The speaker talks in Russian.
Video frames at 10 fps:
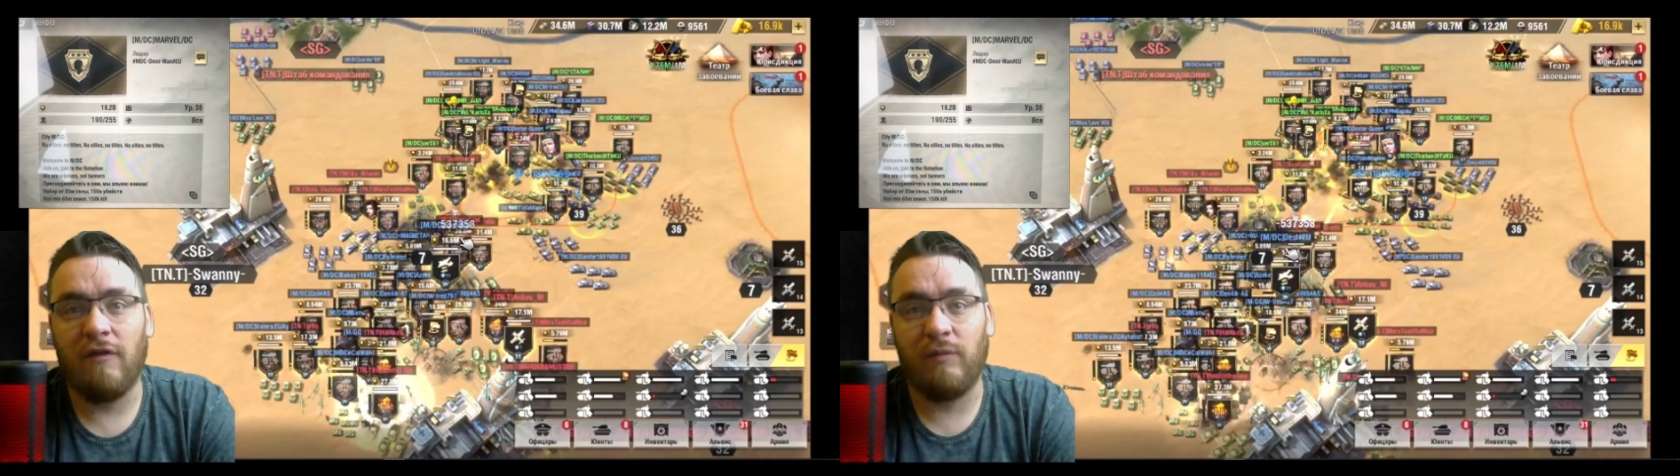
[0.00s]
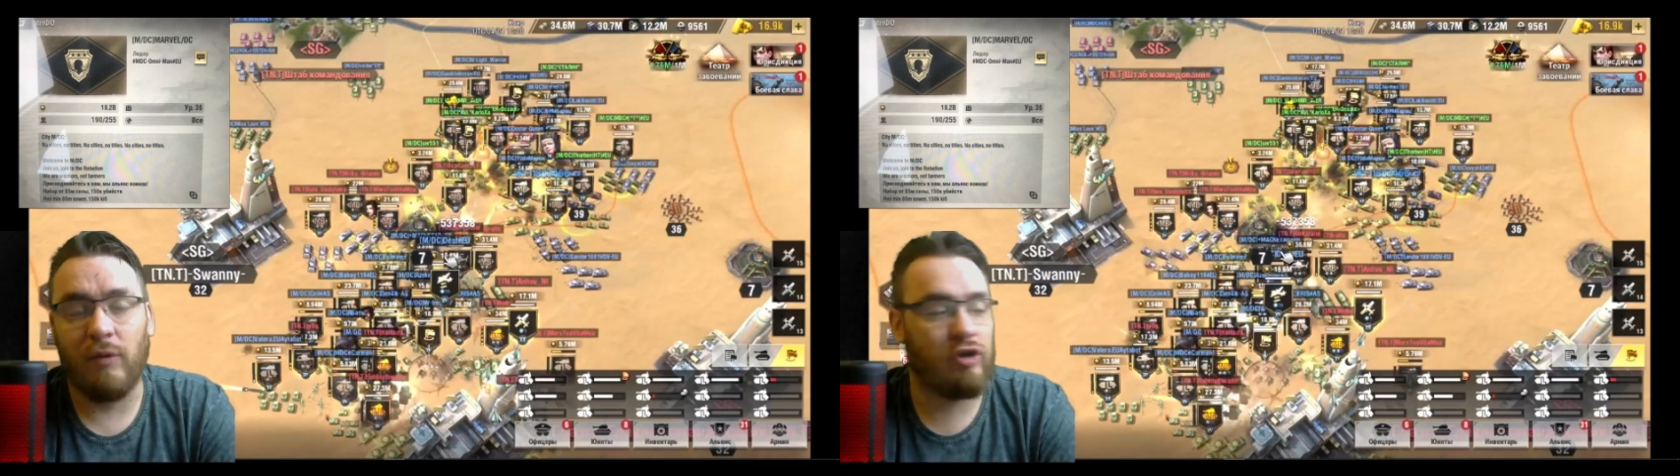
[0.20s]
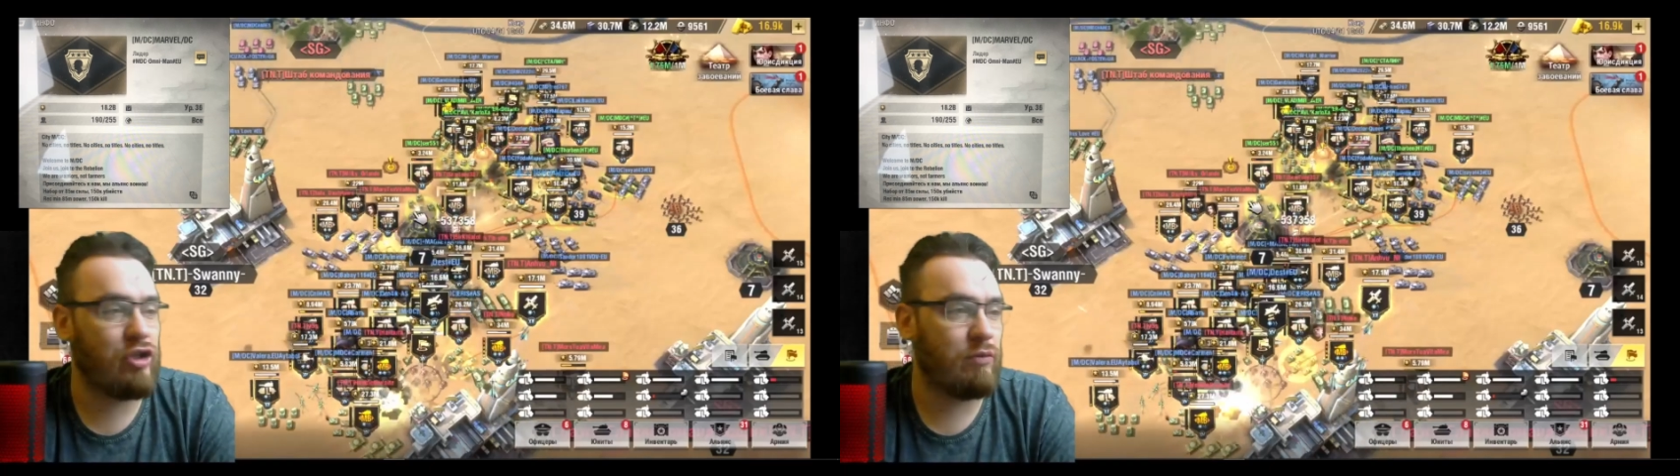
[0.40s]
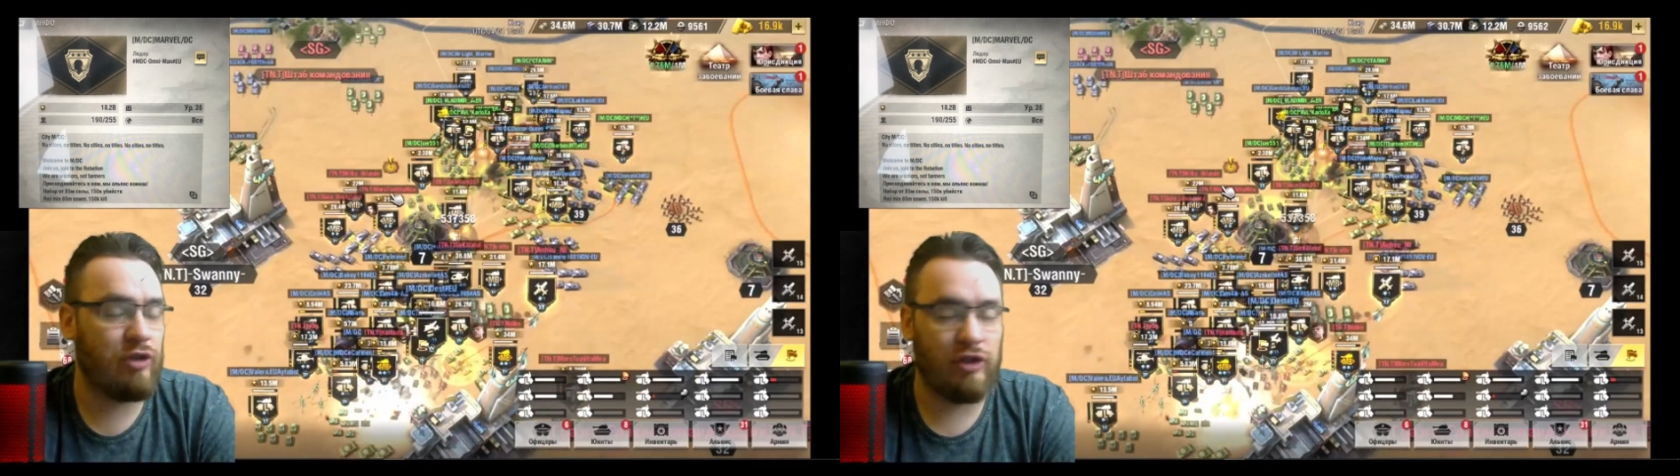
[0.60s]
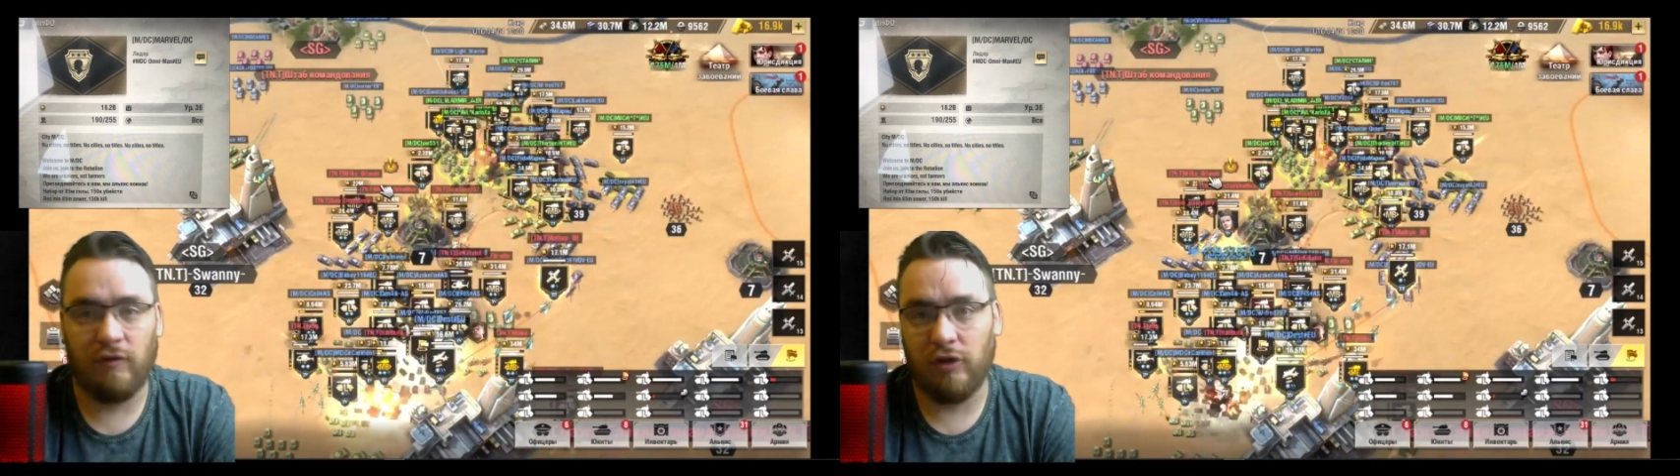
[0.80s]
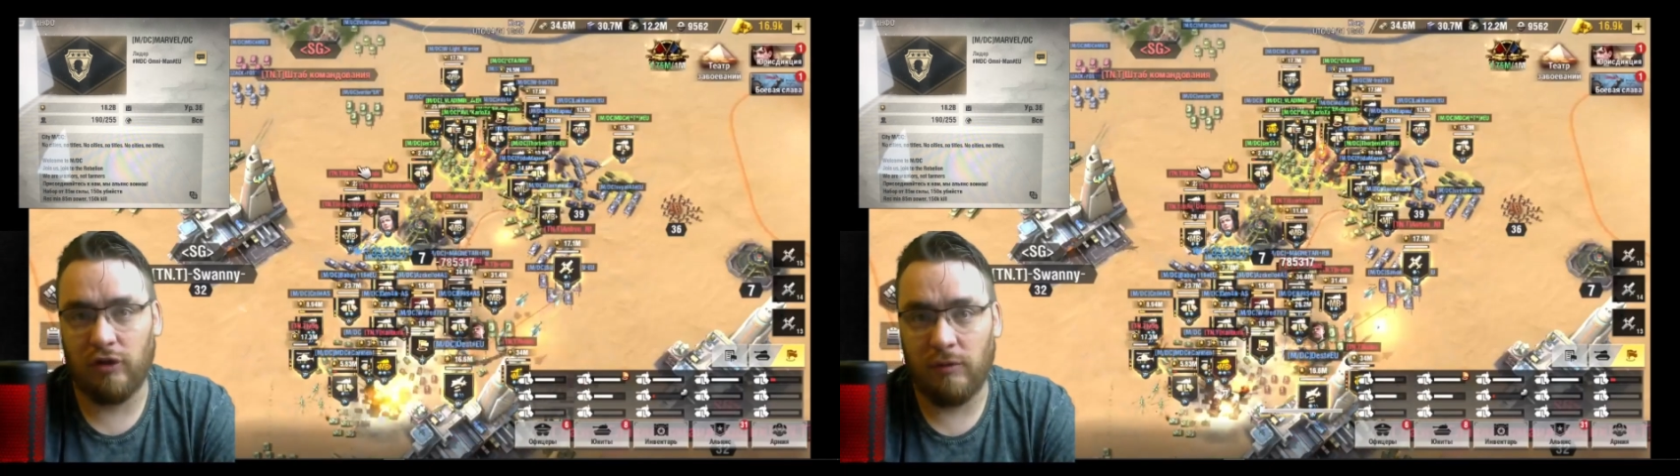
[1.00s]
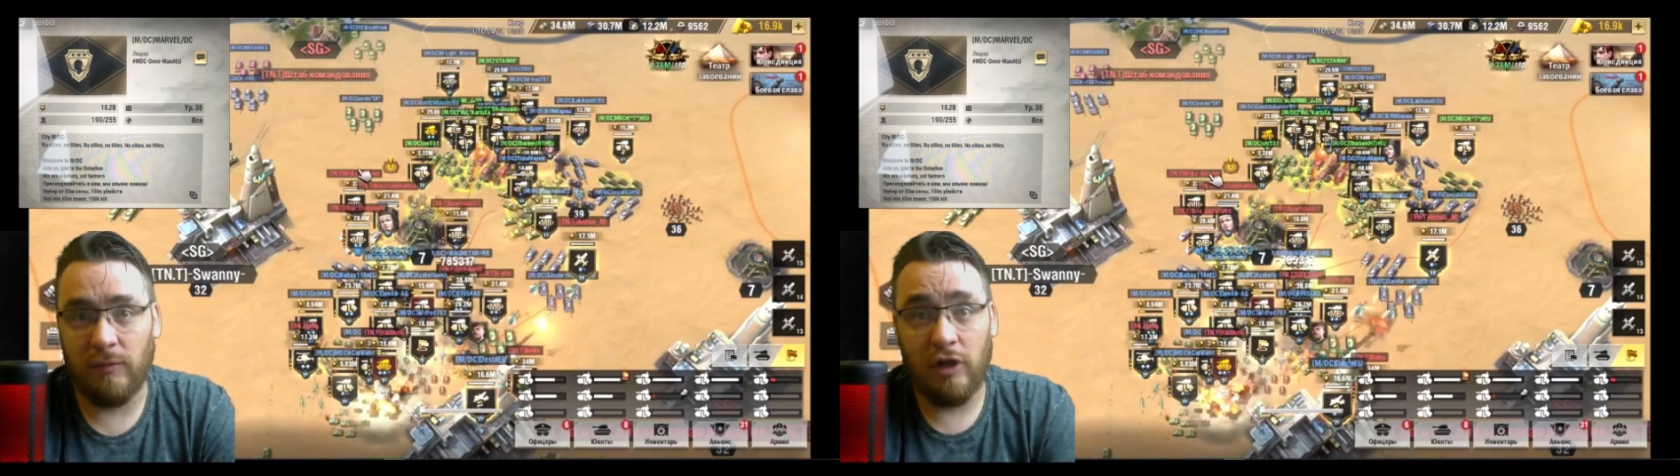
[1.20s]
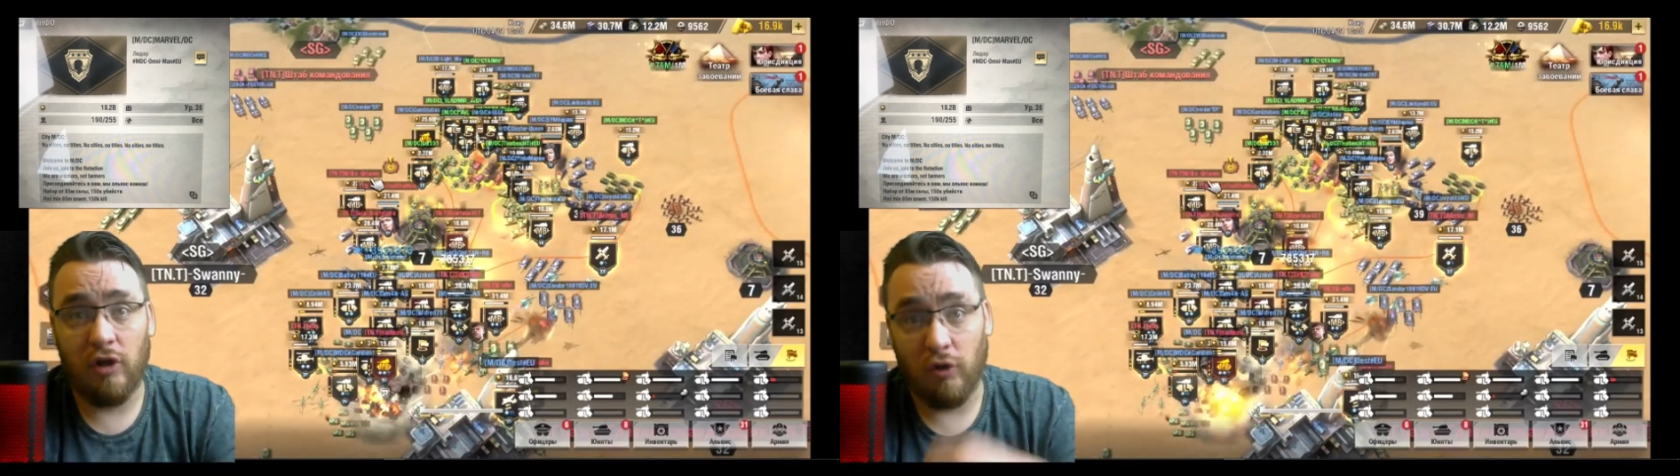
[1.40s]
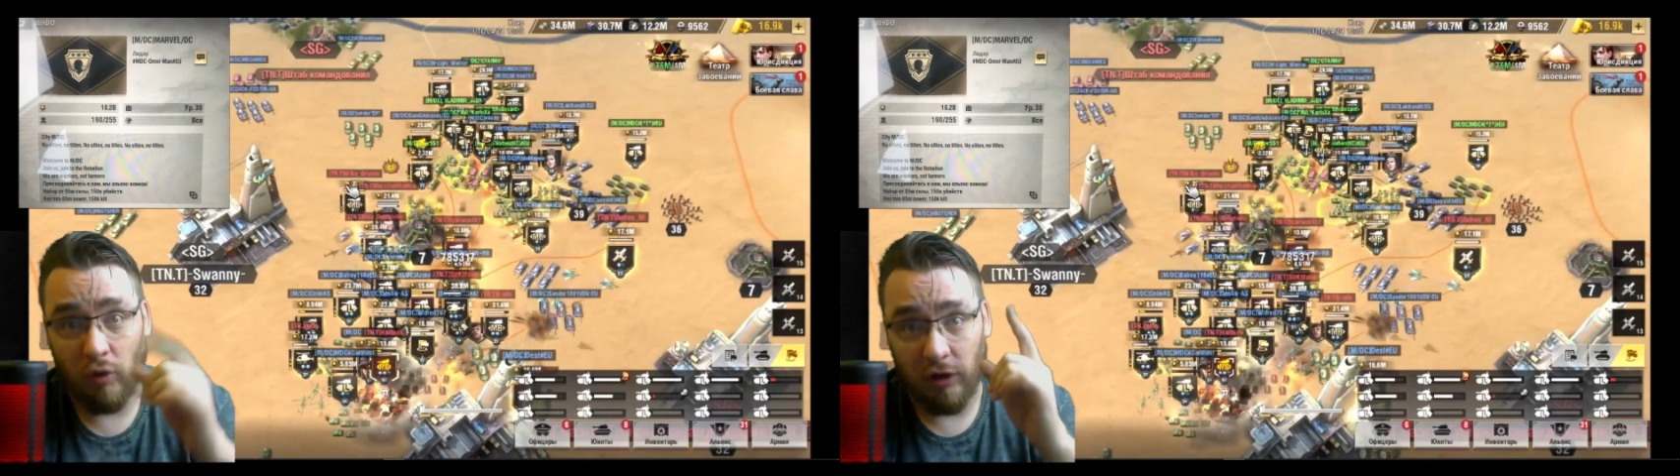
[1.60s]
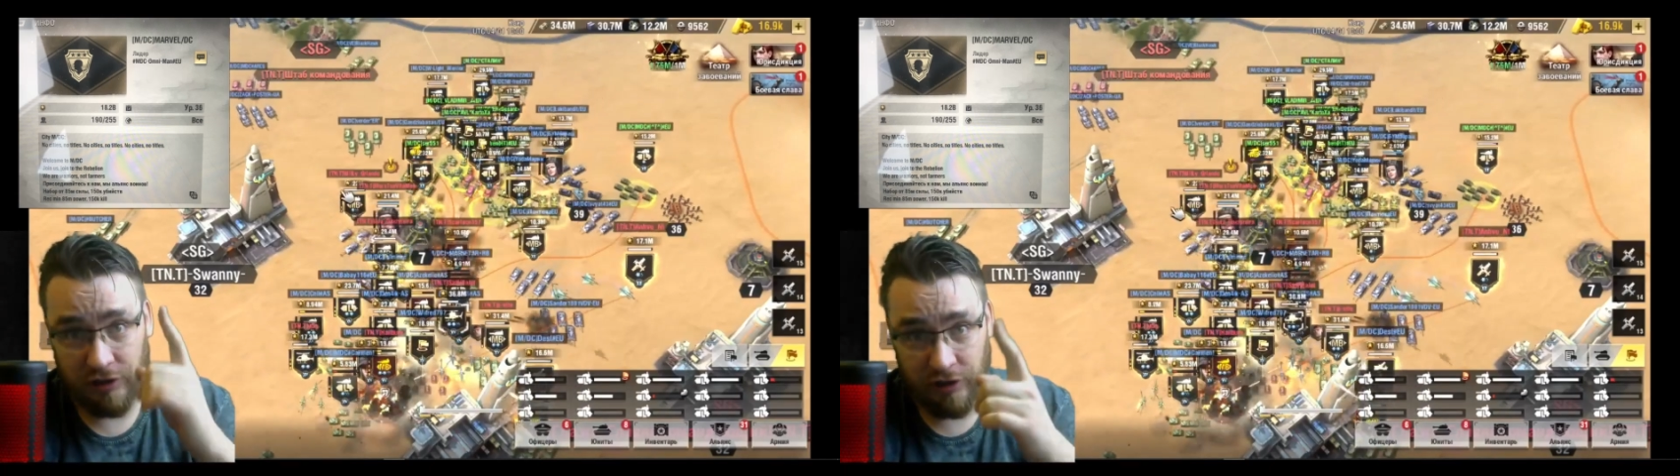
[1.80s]
в прошлом четвертом
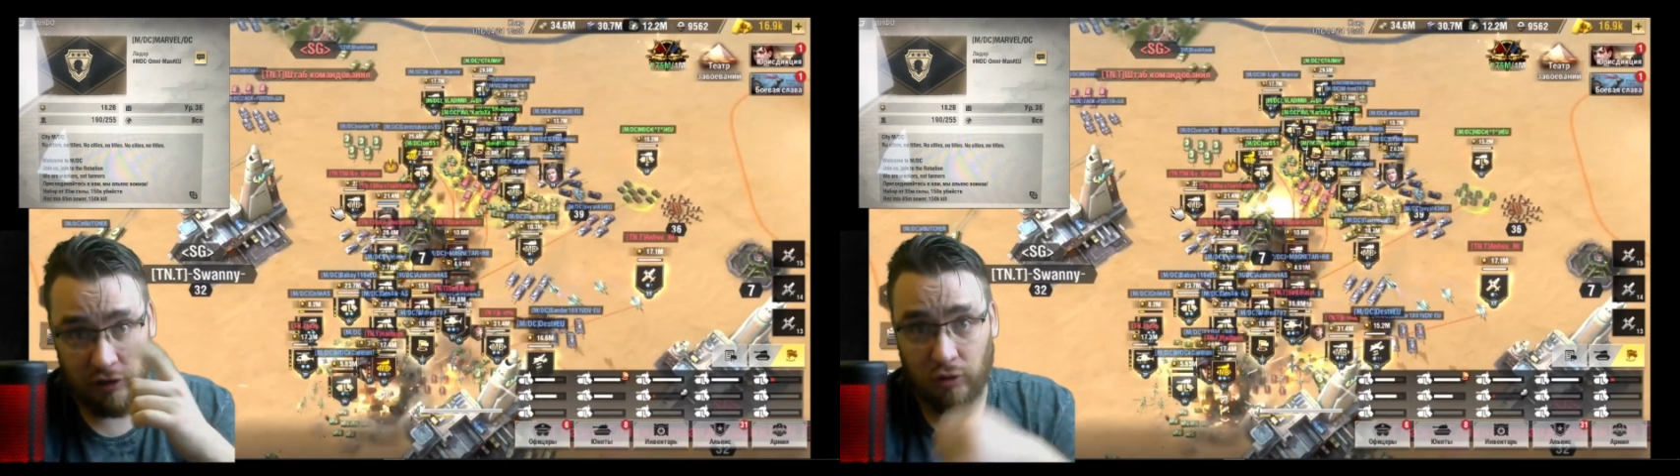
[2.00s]
городе.